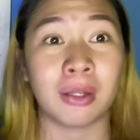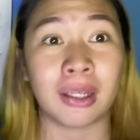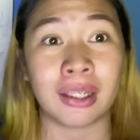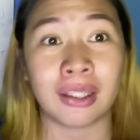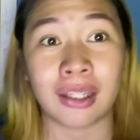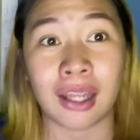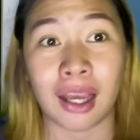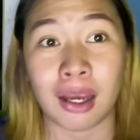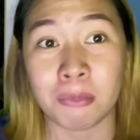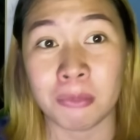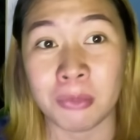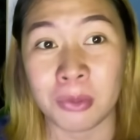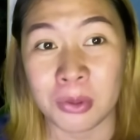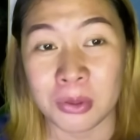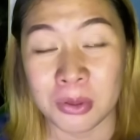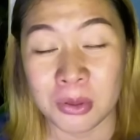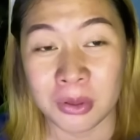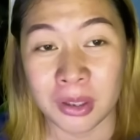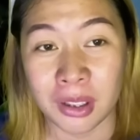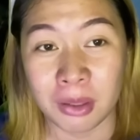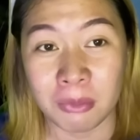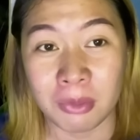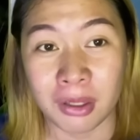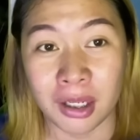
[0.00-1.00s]
inaabuso
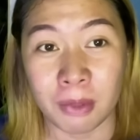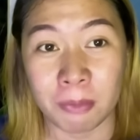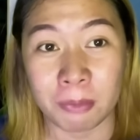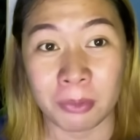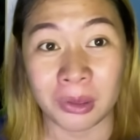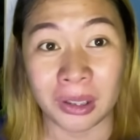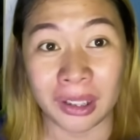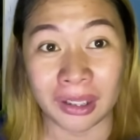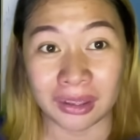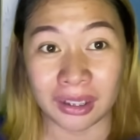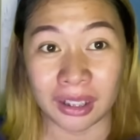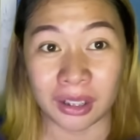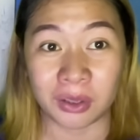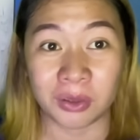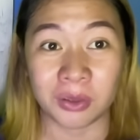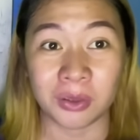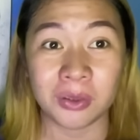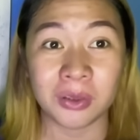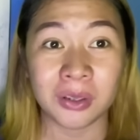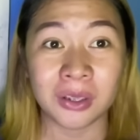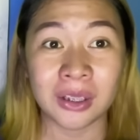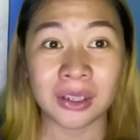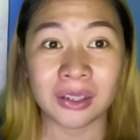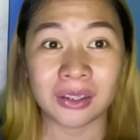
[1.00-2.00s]
ng mga politiko
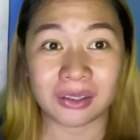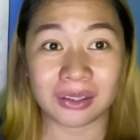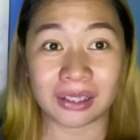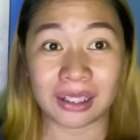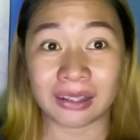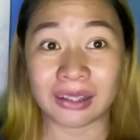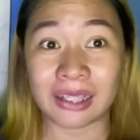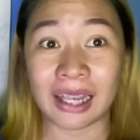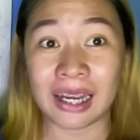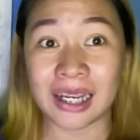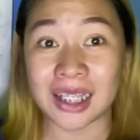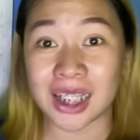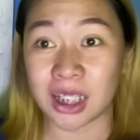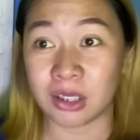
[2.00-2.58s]
nang dahil sa